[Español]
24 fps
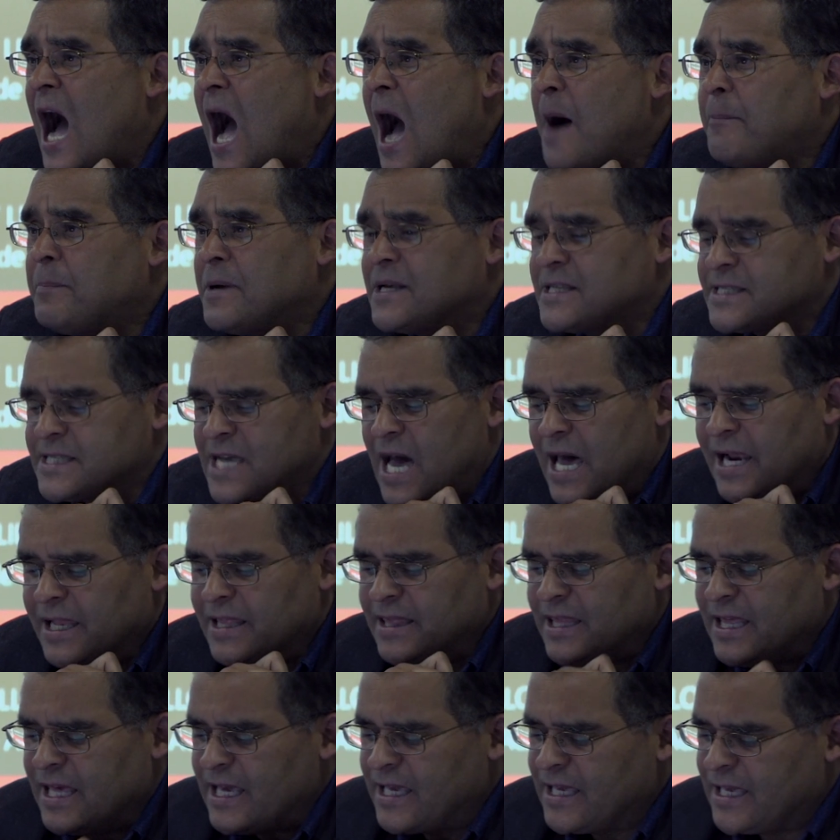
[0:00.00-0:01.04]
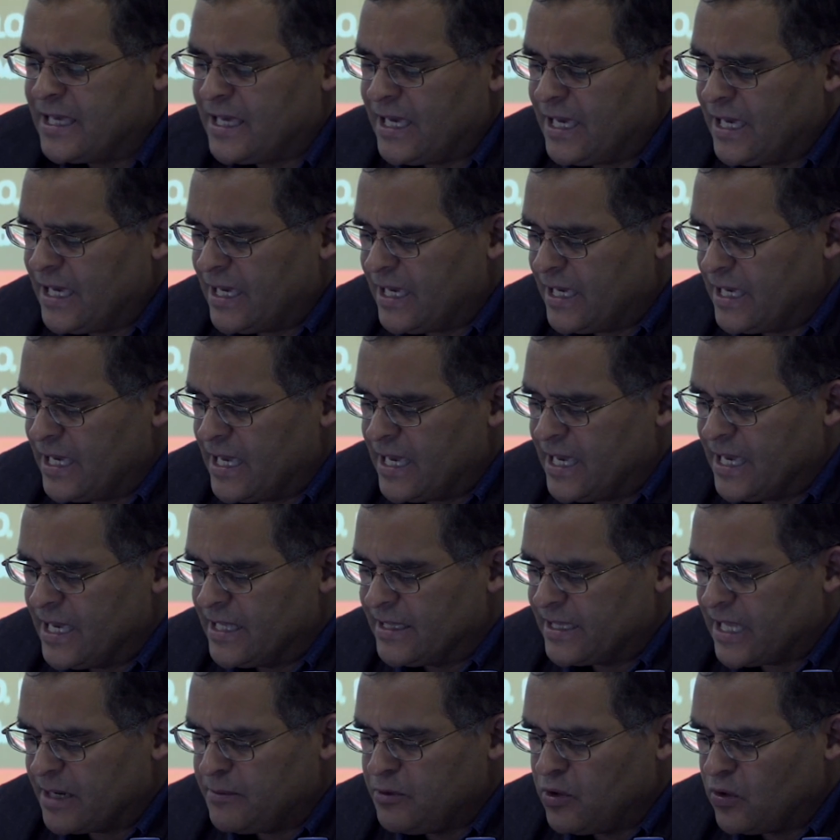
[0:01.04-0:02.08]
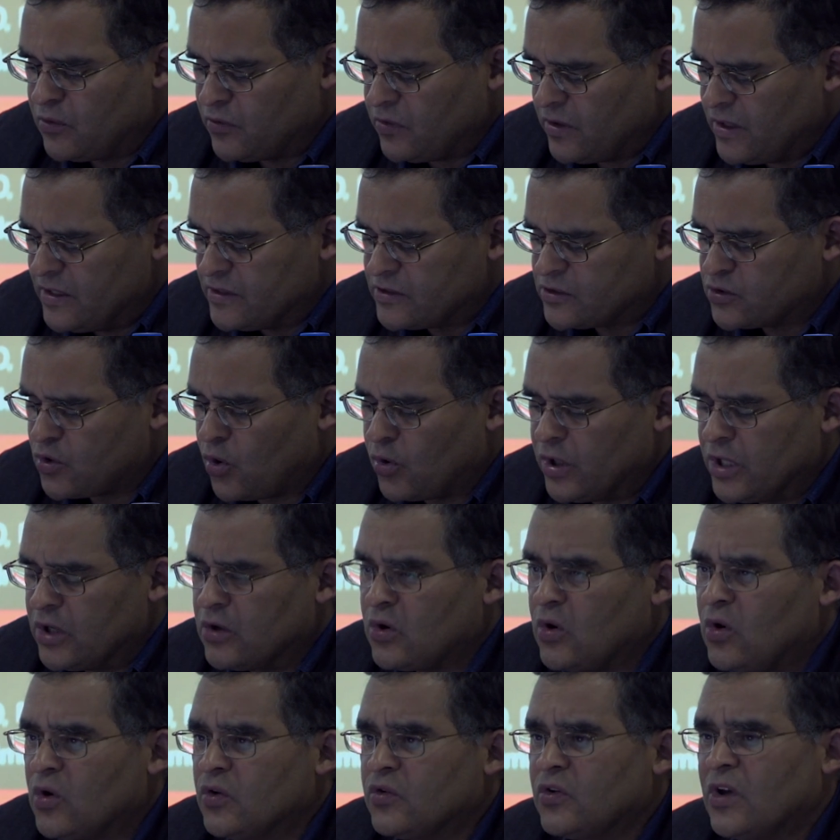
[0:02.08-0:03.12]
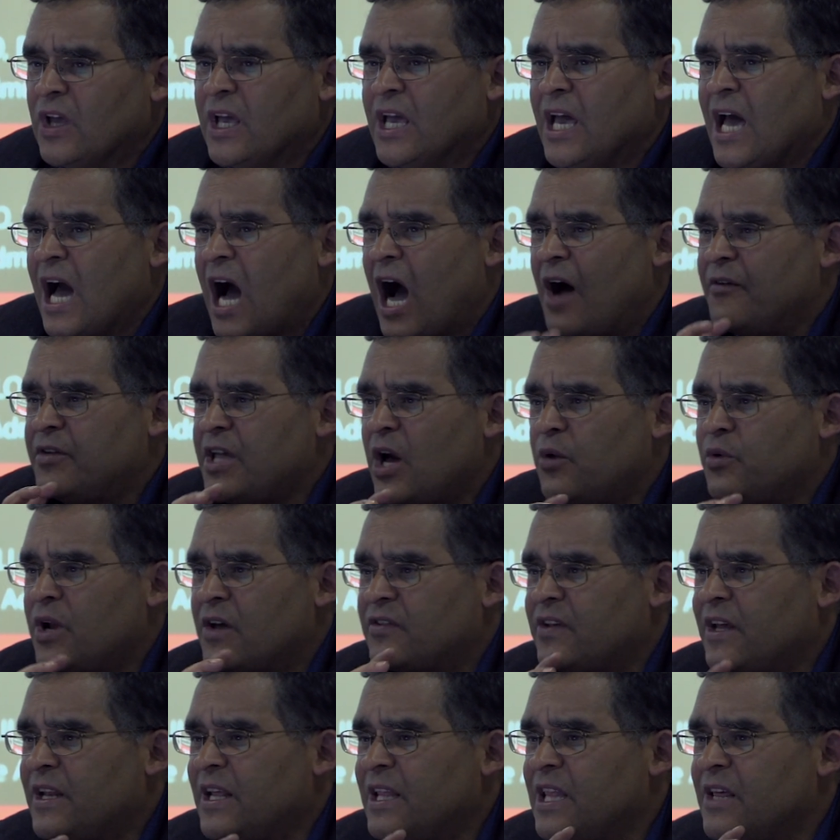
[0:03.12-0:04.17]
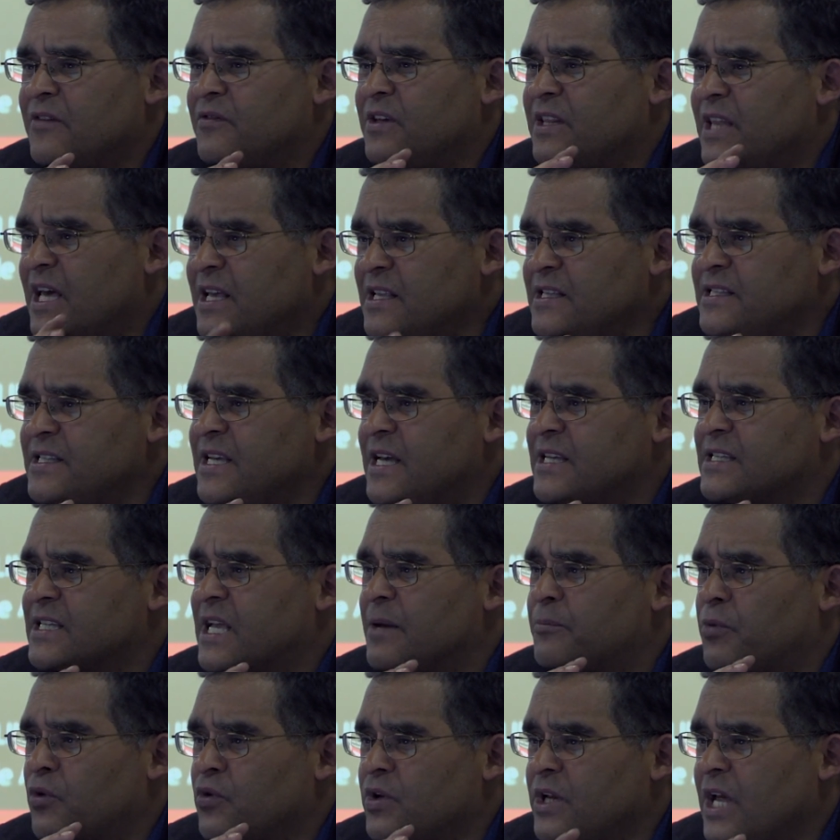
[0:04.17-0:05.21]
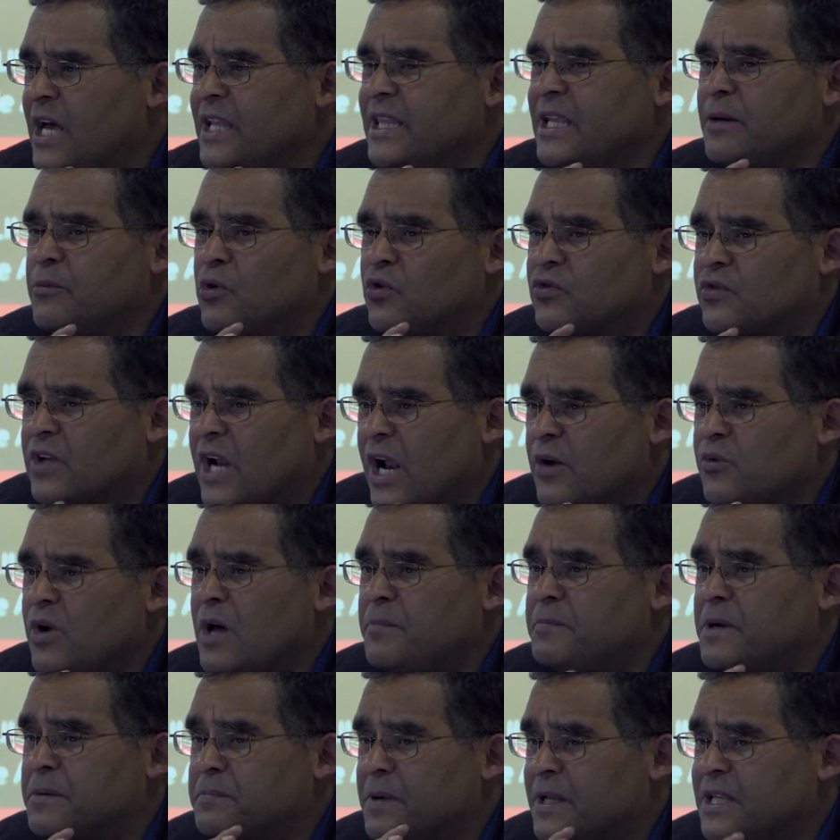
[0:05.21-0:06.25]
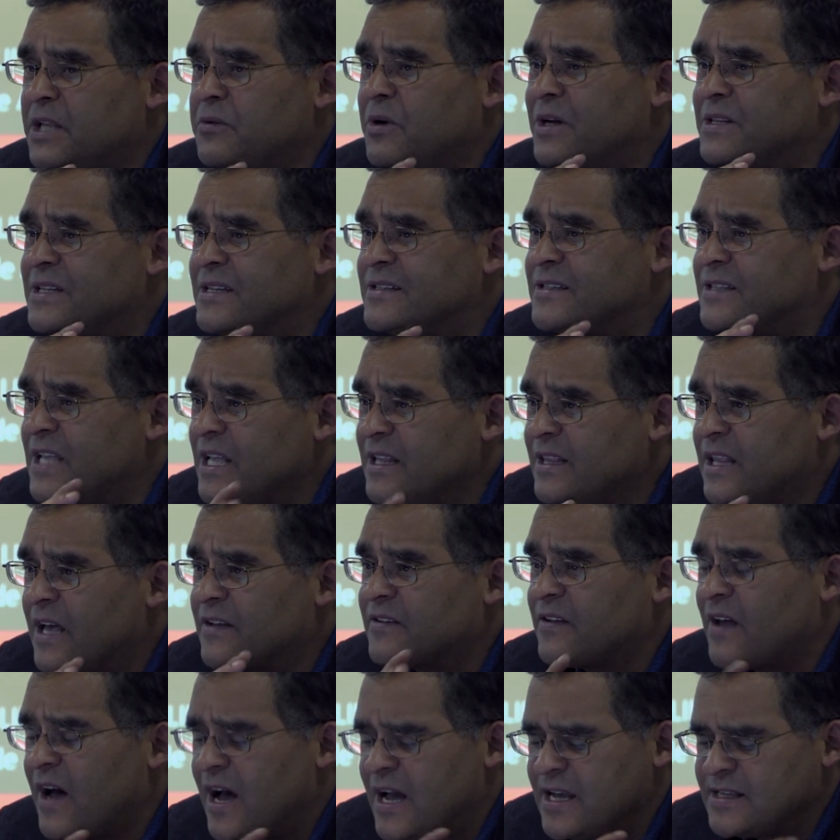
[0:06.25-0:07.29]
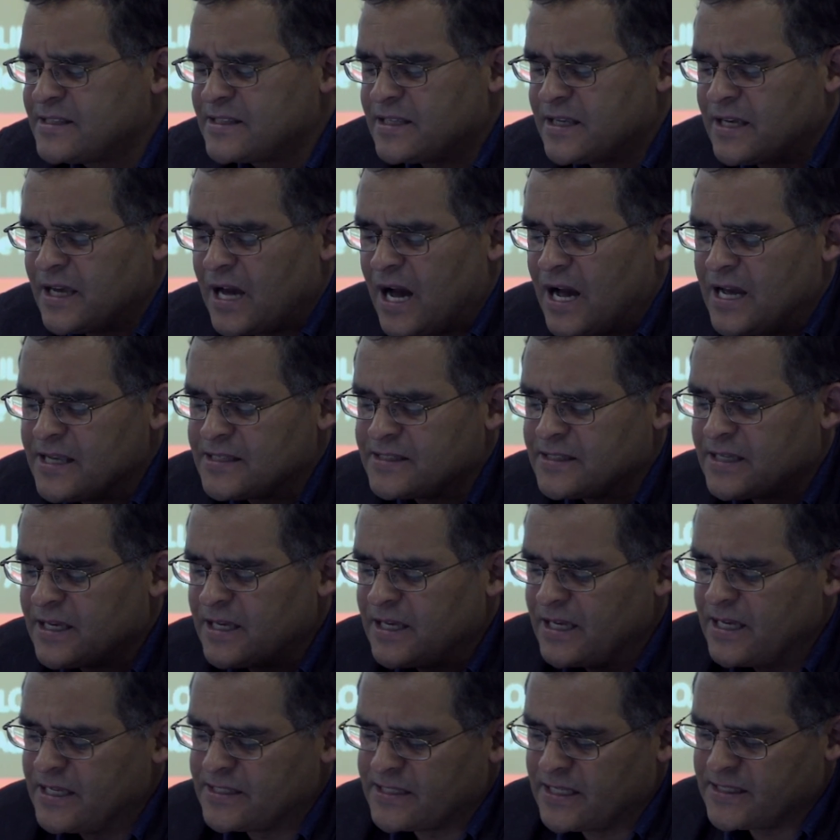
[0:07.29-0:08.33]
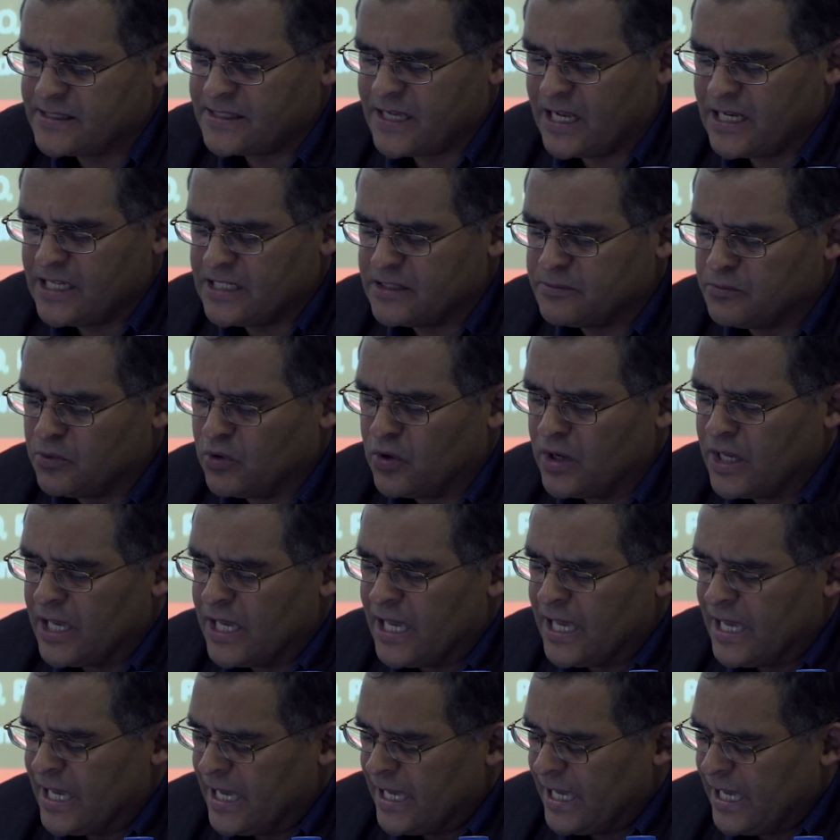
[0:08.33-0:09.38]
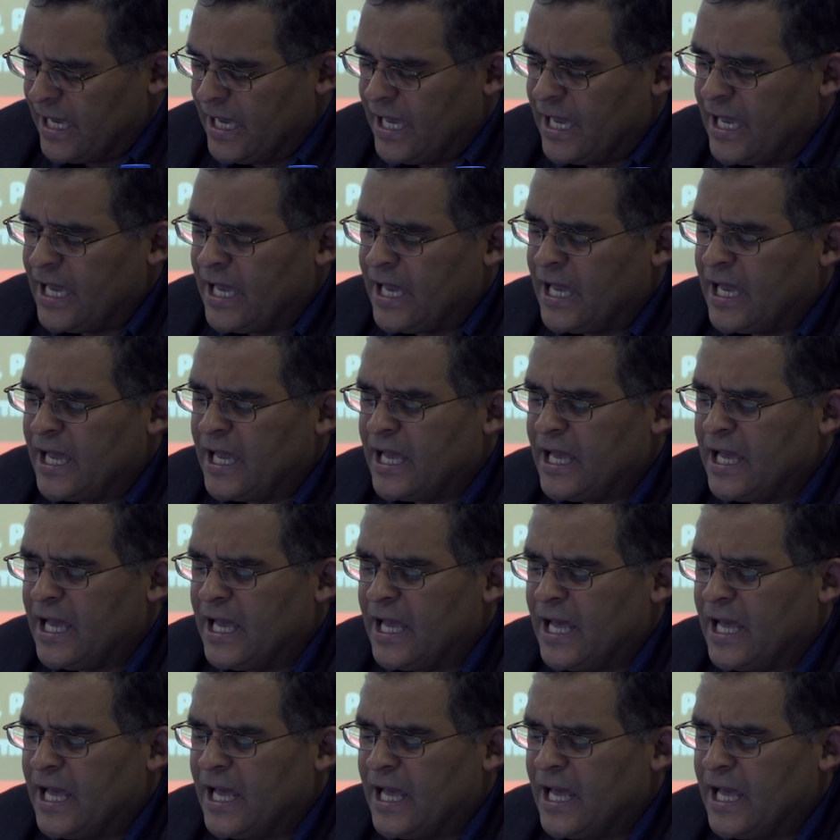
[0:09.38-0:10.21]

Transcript: a pesar de que eh, en términos históricos había una serie de evidencias que podrían demostrar unas perspectivas distintas a a ese esencialismo. Eh,